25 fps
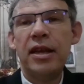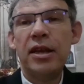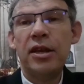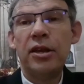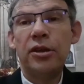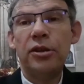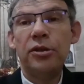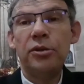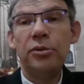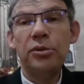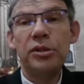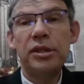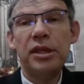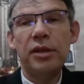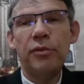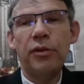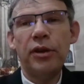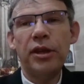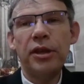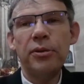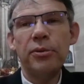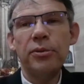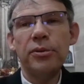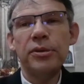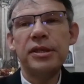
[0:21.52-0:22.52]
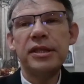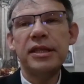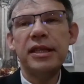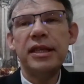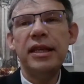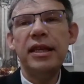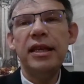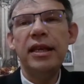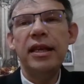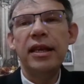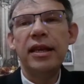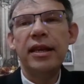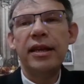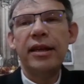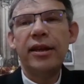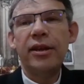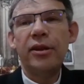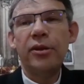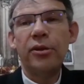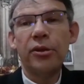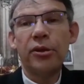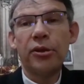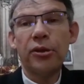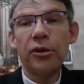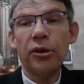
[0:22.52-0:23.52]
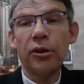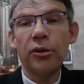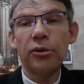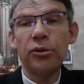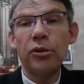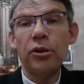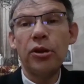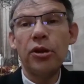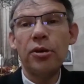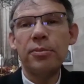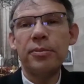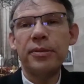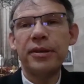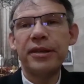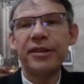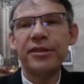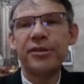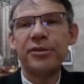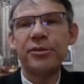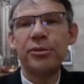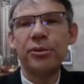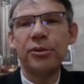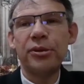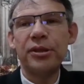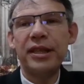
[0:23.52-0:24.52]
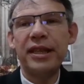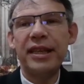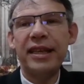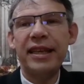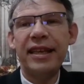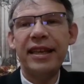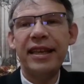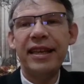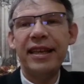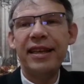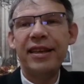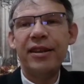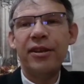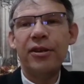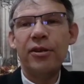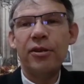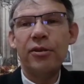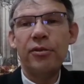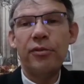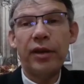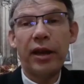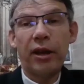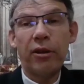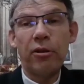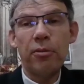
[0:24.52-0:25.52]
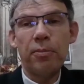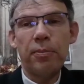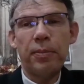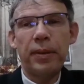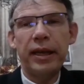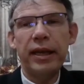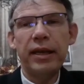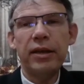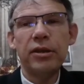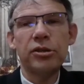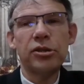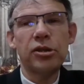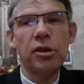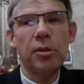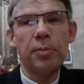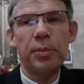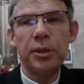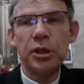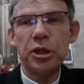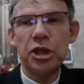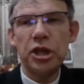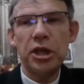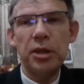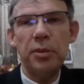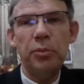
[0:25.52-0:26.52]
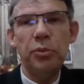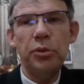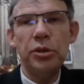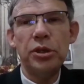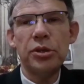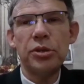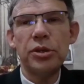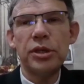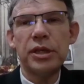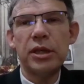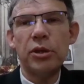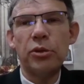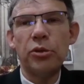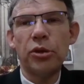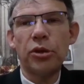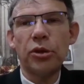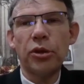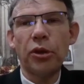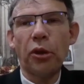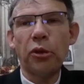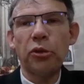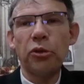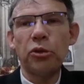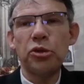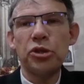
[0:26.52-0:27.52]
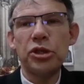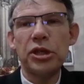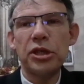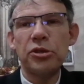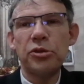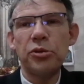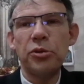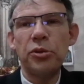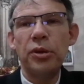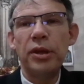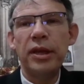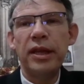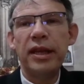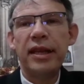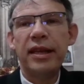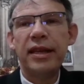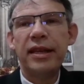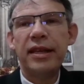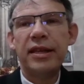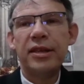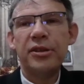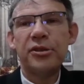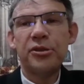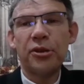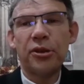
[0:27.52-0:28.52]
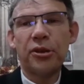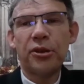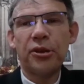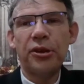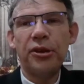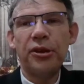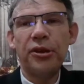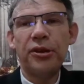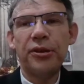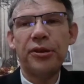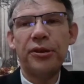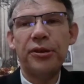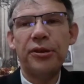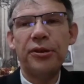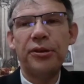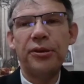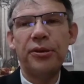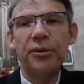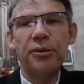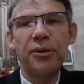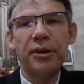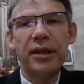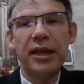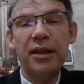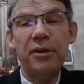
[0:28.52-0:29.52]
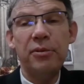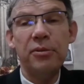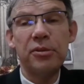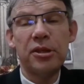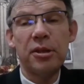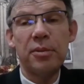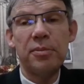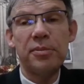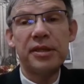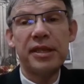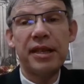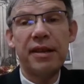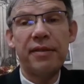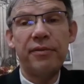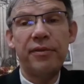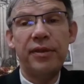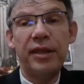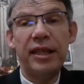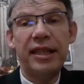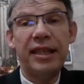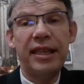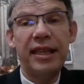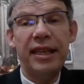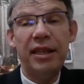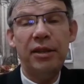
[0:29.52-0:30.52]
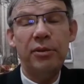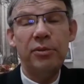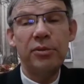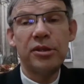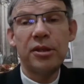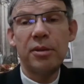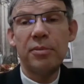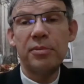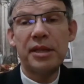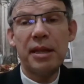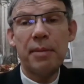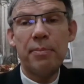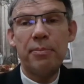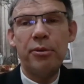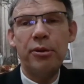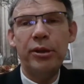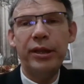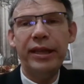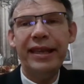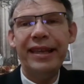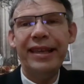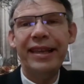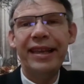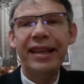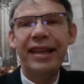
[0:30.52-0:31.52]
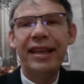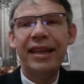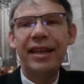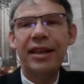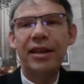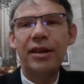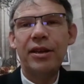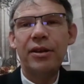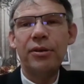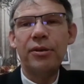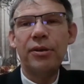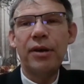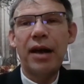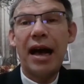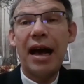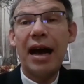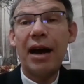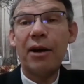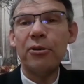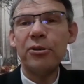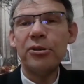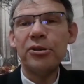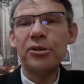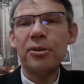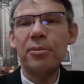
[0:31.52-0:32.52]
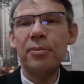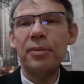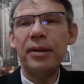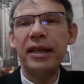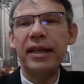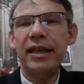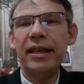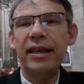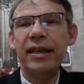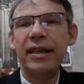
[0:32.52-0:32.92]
Nous y voyons aussi le cœur de l'homme tourné vers le Père sans péché, puisque c'est le cœur de Jésus. Ce cœur euh, auquel nous sommes invités, nous sommes appelés euh, à ressembler.